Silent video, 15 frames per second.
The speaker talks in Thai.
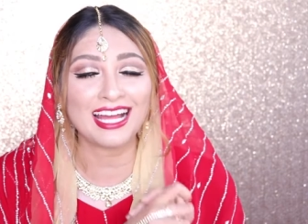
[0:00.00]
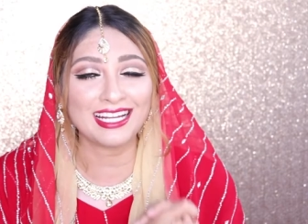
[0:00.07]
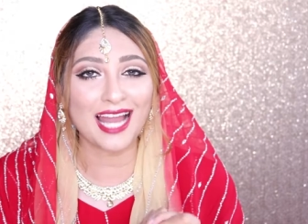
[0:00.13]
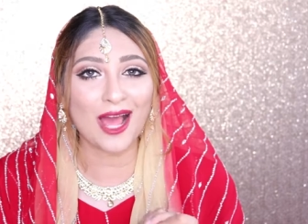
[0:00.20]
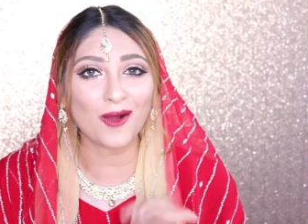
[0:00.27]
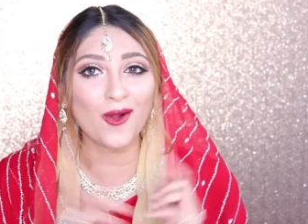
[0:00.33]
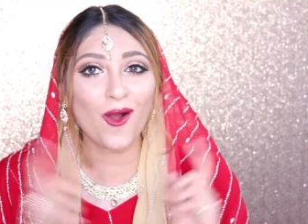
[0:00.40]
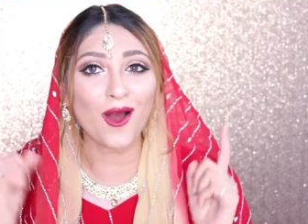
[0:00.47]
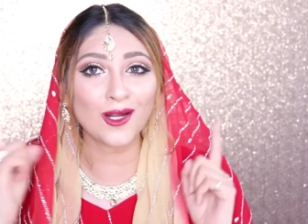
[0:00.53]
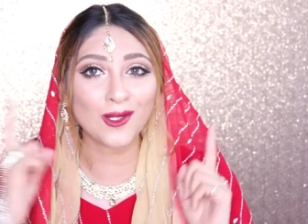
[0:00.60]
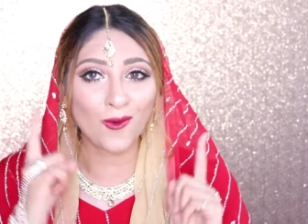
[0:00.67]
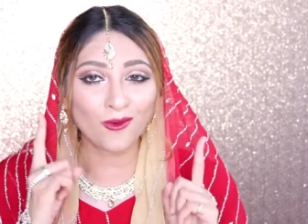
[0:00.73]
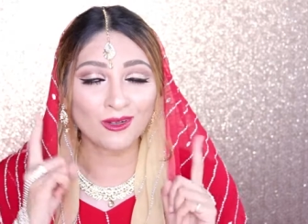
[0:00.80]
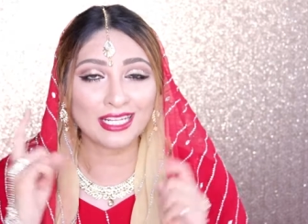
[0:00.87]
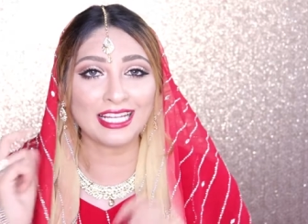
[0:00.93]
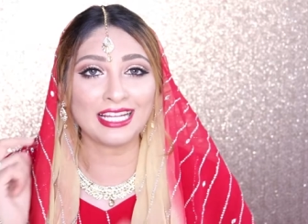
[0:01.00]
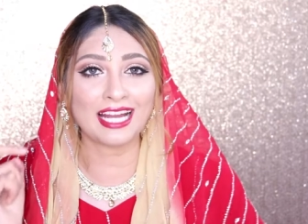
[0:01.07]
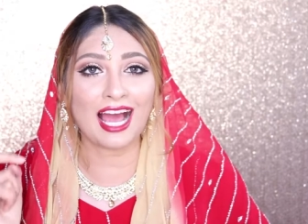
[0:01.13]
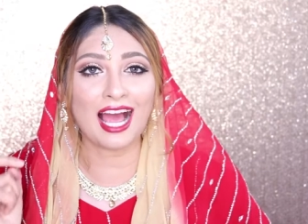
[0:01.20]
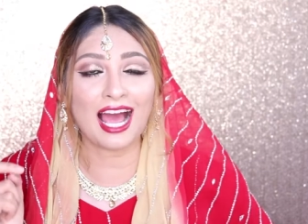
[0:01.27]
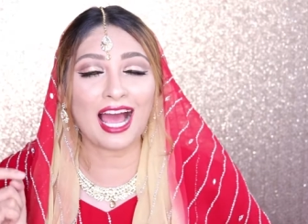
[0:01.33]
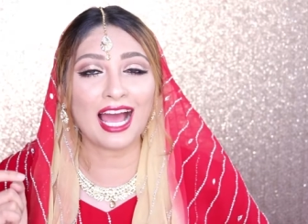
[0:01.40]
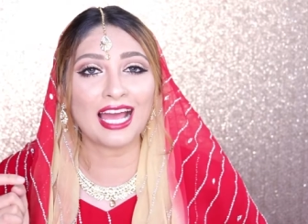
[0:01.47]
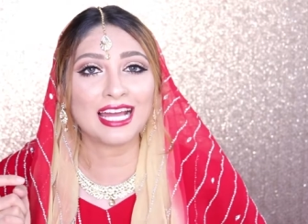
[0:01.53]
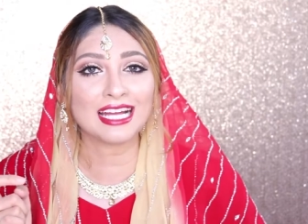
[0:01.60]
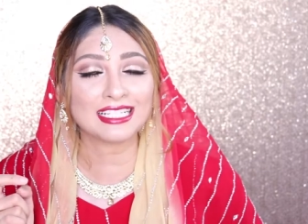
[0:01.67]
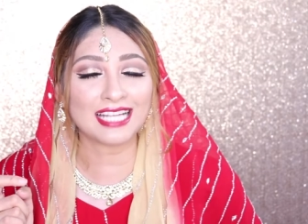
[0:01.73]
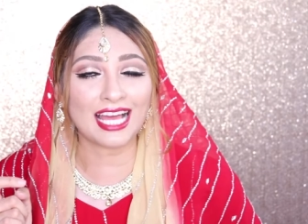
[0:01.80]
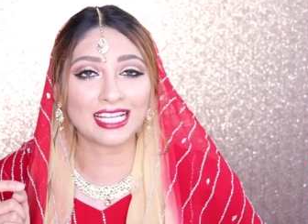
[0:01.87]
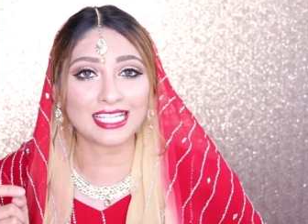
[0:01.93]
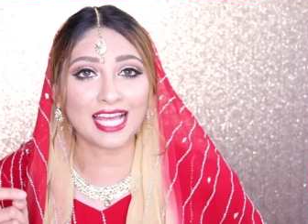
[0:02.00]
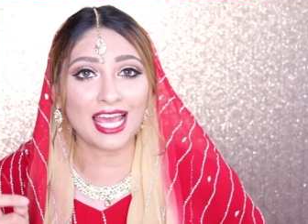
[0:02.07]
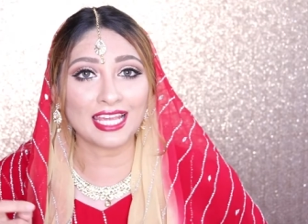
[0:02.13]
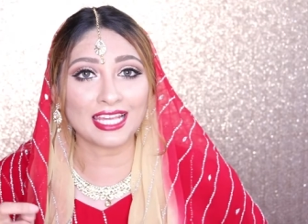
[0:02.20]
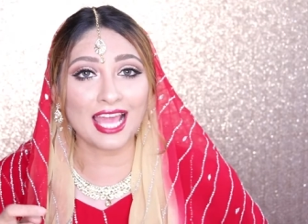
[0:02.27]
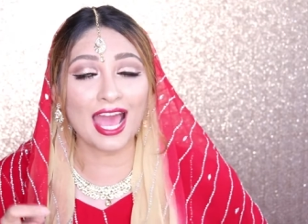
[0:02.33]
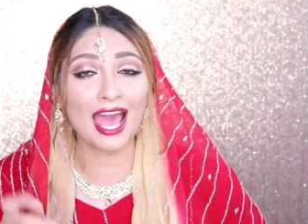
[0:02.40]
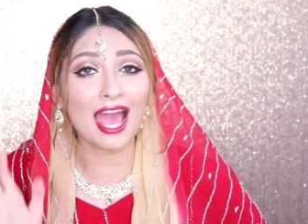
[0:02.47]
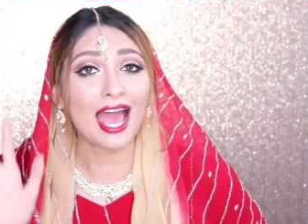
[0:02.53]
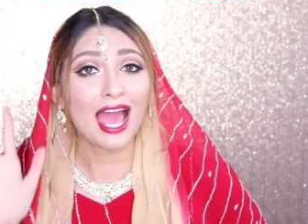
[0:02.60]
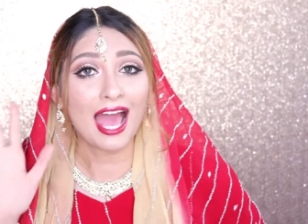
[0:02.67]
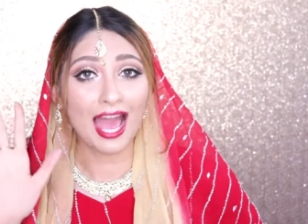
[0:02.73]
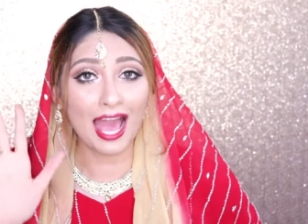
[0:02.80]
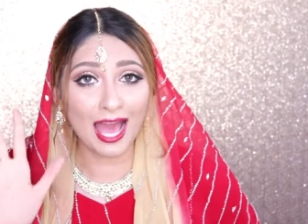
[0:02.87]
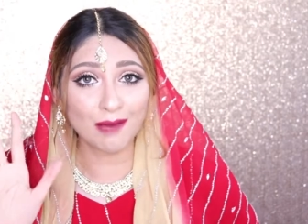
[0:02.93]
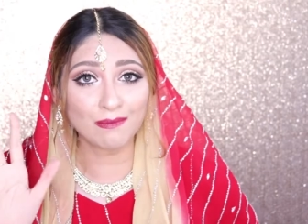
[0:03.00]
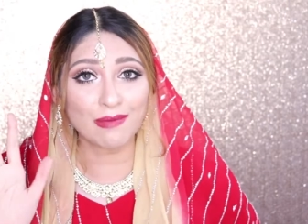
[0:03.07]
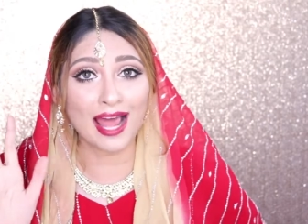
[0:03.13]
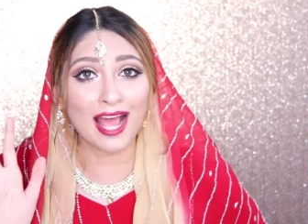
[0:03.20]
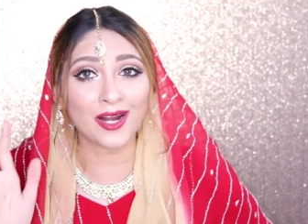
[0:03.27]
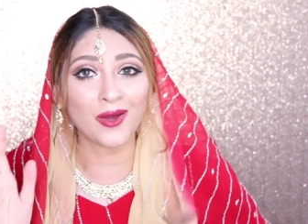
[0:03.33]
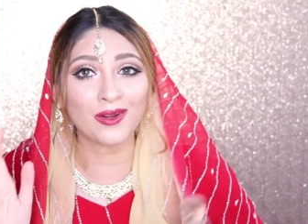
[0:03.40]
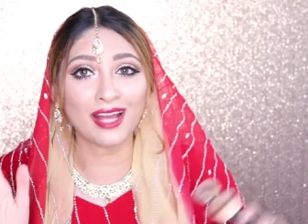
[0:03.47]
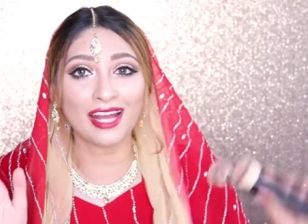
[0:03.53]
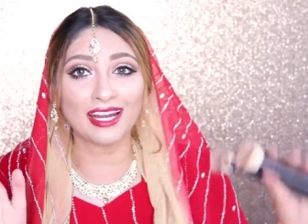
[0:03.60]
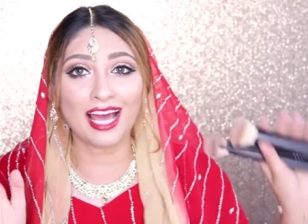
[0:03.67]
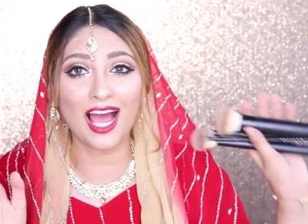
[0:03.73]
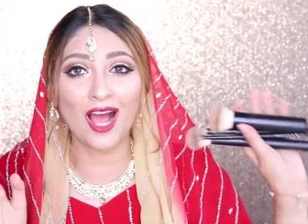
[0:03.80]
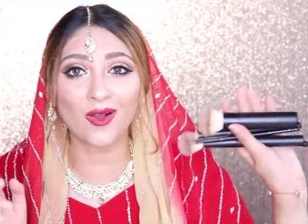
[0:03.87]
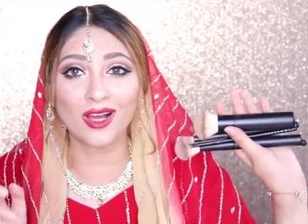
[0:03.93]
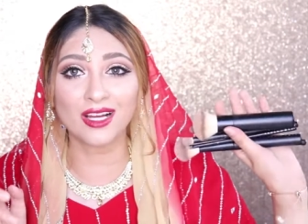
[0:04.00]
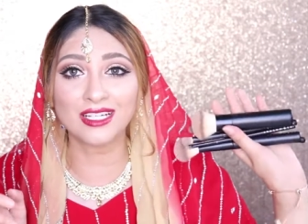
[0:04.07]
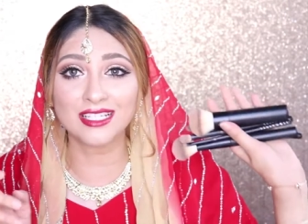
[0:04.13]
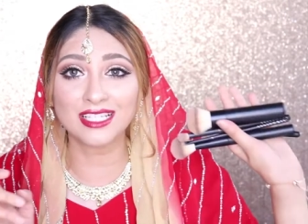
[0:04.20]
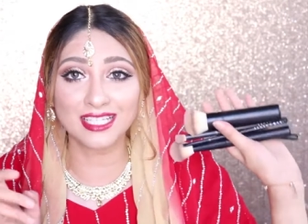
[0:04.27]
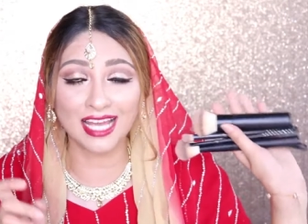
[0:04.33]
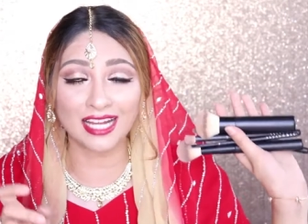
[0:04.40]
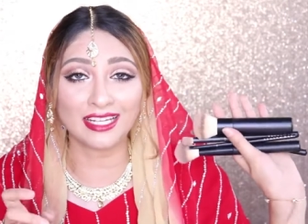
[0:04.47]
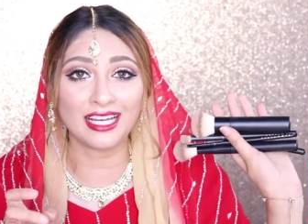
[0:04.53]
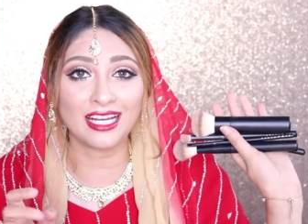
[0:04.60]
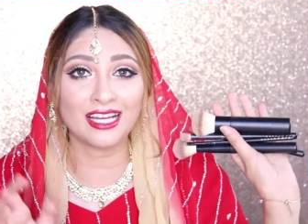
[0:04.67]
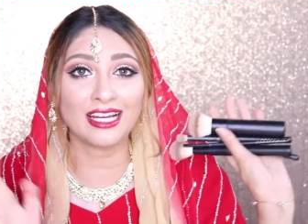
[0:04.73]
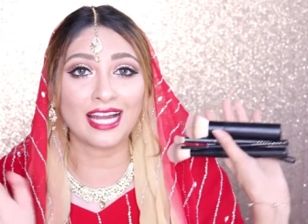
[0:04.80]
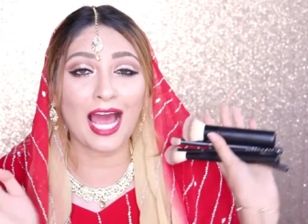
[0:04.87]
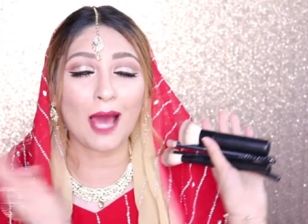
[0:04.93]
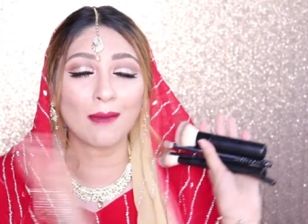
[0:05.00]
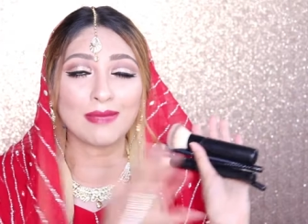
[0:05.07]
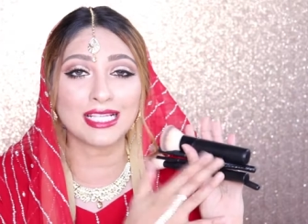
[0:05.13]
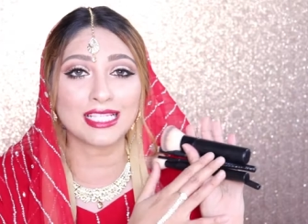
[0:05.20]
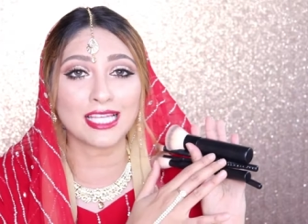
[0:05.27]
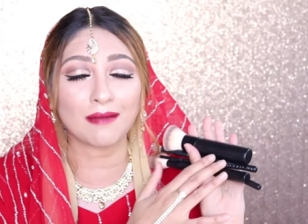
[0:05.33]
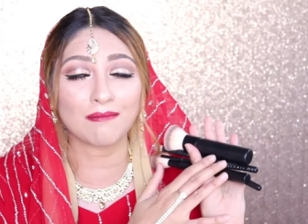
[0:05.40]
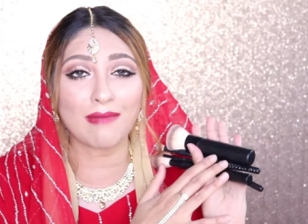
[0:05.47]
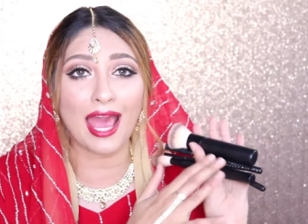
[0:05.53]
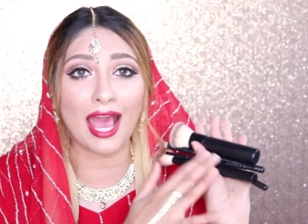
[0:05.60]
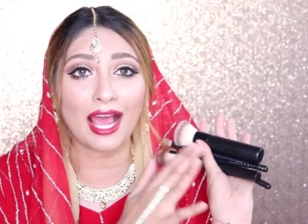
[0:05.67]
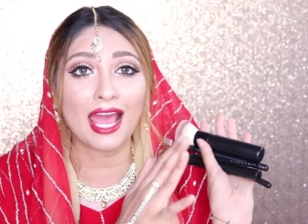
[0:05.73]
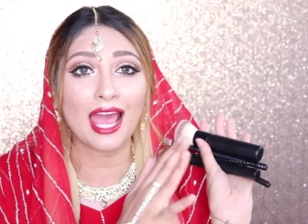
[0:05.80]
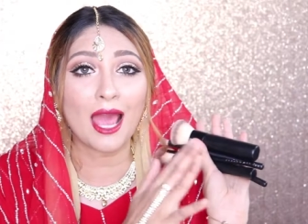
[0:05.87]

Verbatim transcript: แล้วก็ลุคนี้นะคะนาใช้แค่ 5 แปรงเท่านั้นนะคะก็คือเซตนี้เลยนะคะเป็นเซตแปรง